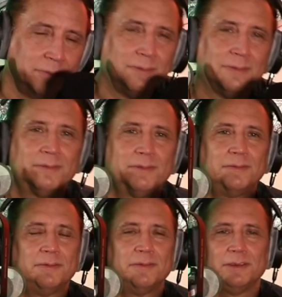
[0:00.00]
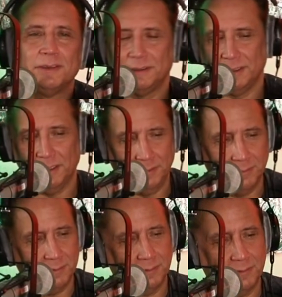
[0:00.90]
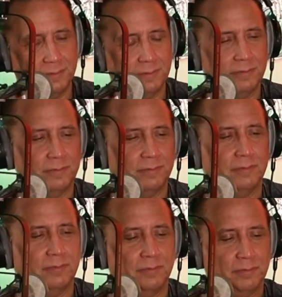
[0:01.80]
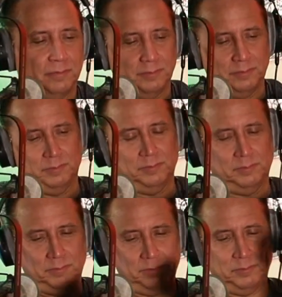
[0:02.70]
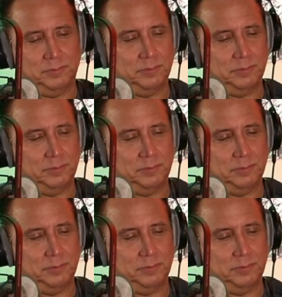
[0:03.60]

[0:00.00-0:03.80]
de este periodo. Sí. Entonces, igual